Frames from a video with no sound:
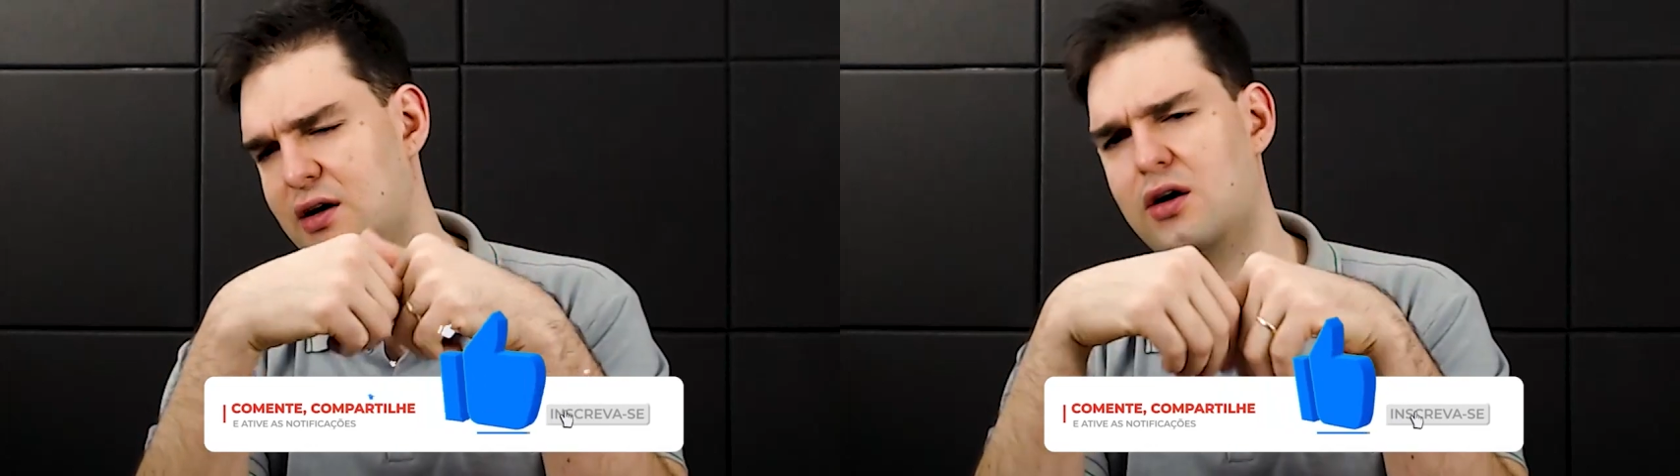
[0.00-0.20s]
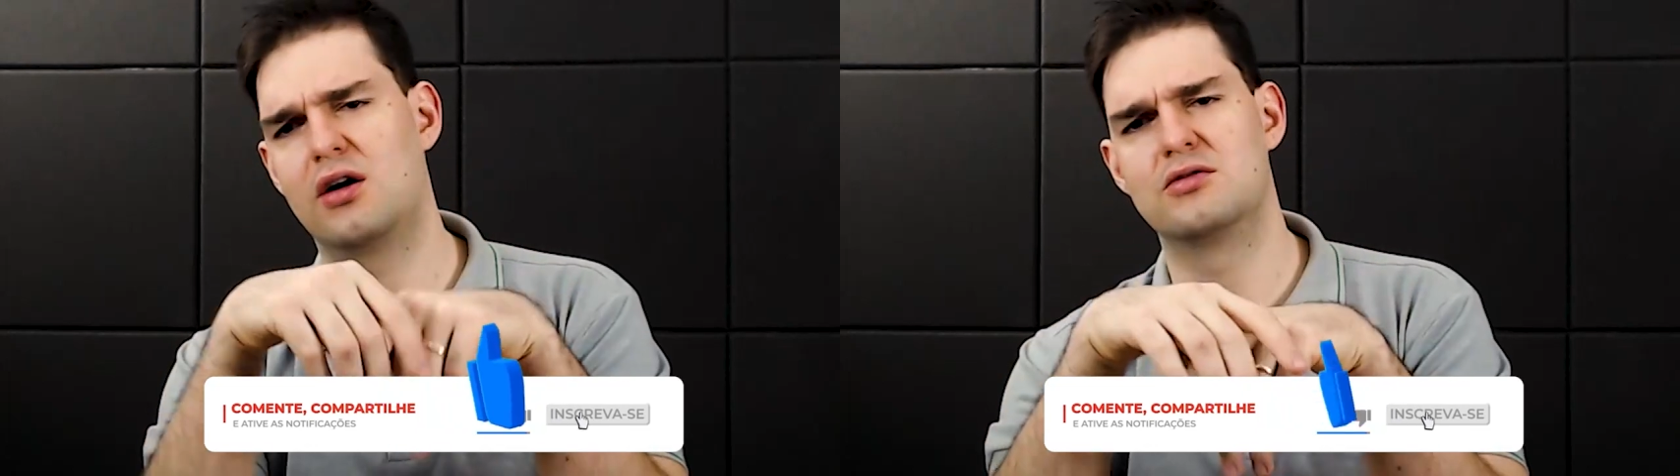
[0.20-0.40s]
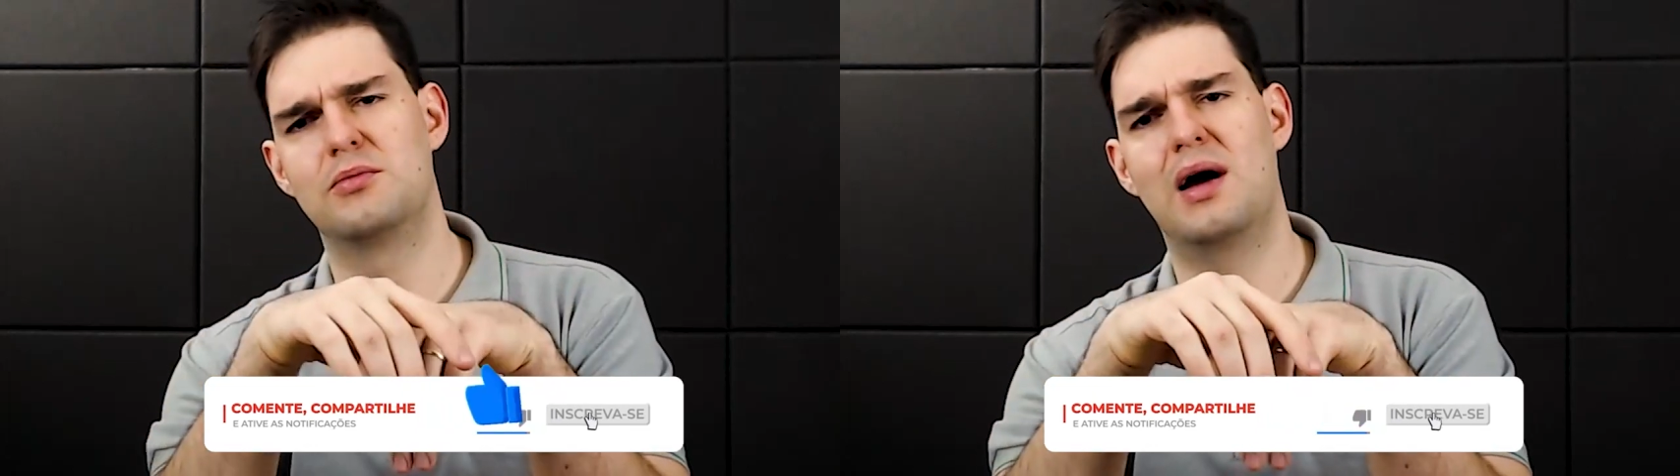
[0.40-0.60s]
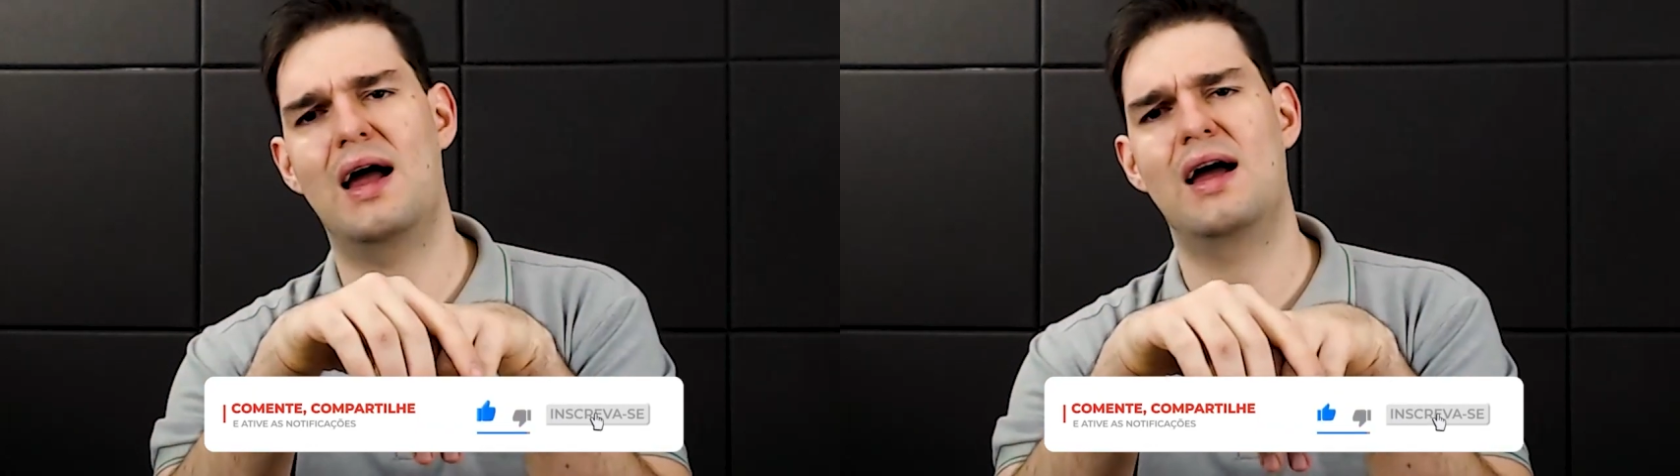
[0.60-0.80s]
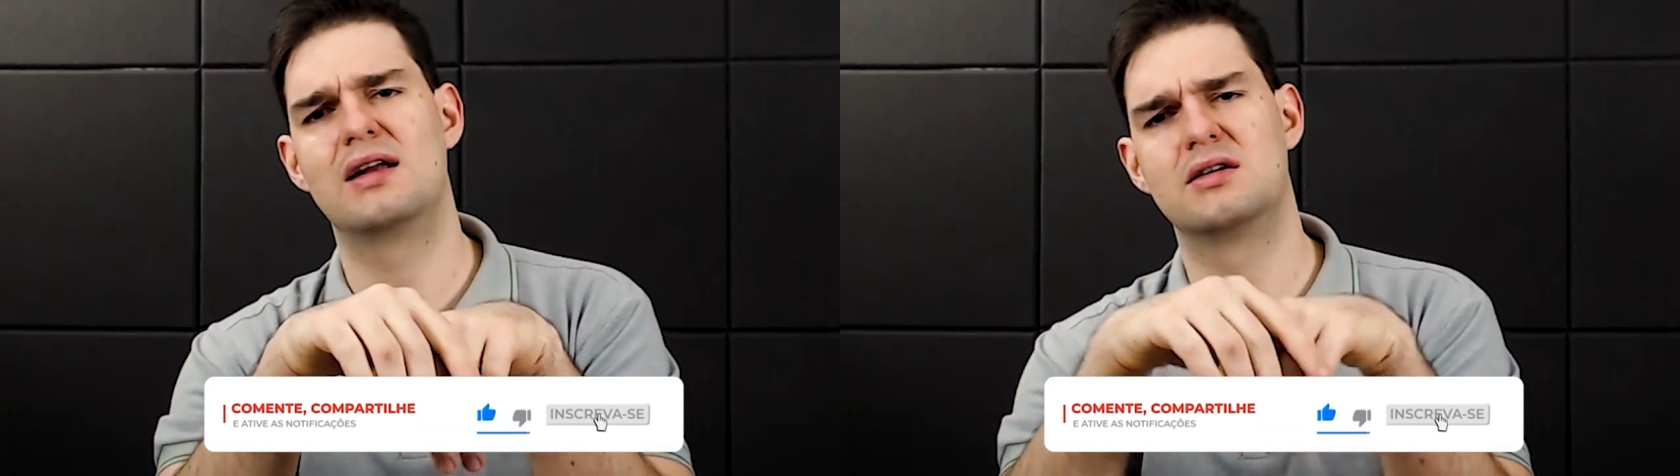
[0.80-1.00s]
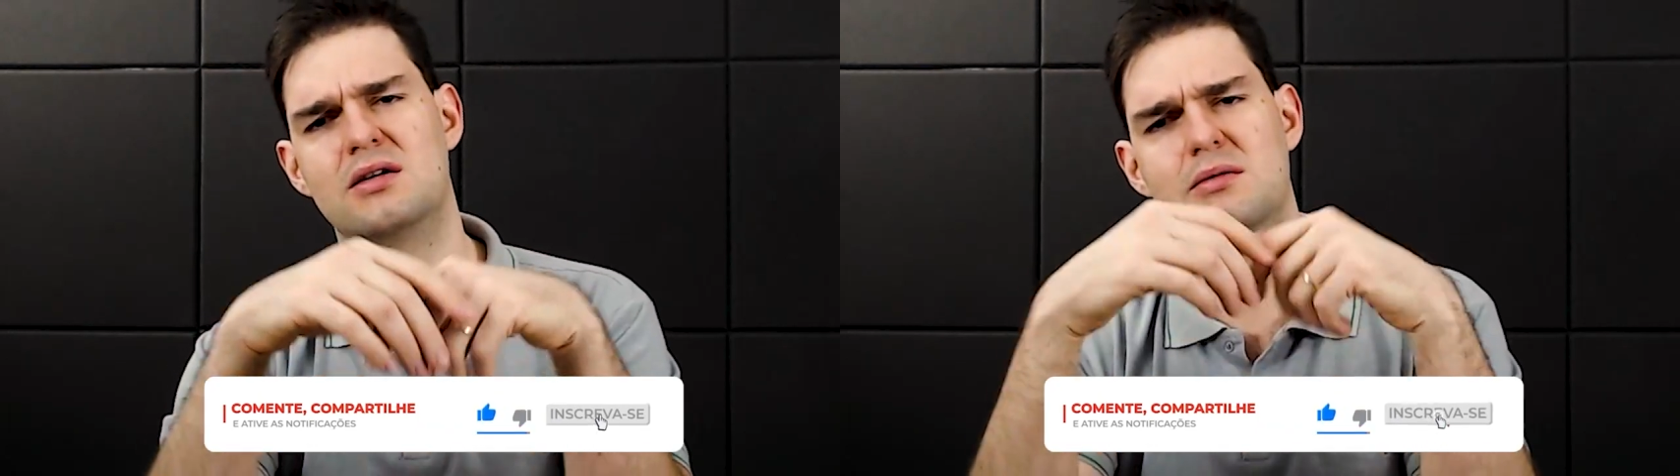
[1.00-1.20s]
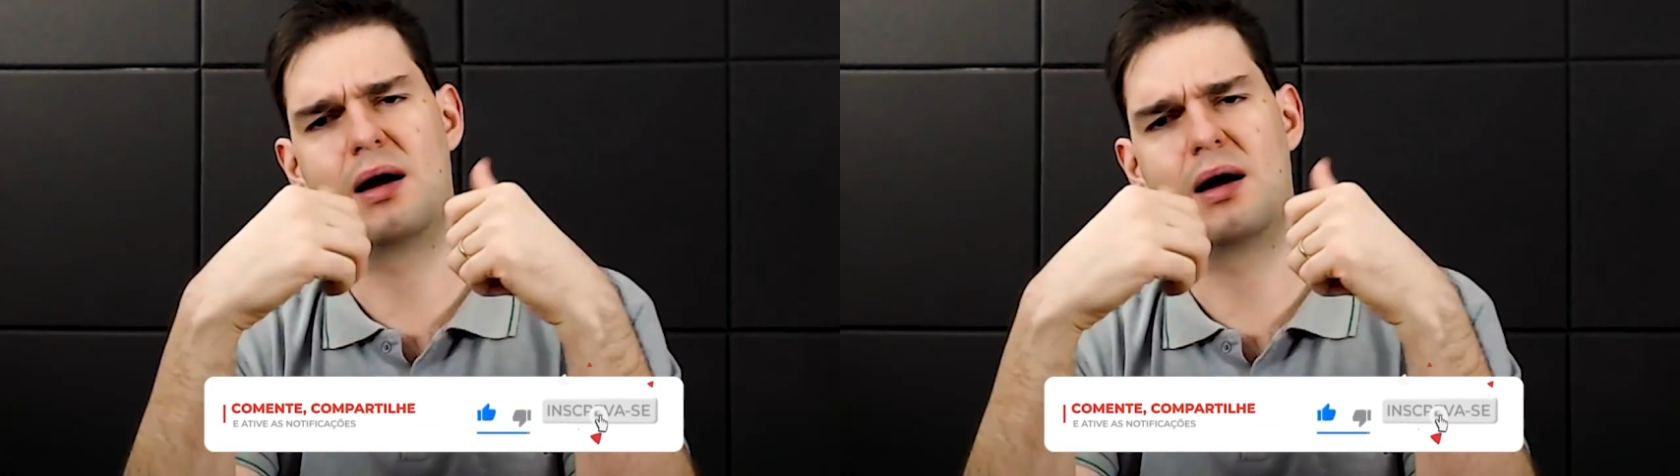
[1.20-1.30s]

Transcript: ó, oh, não marra não.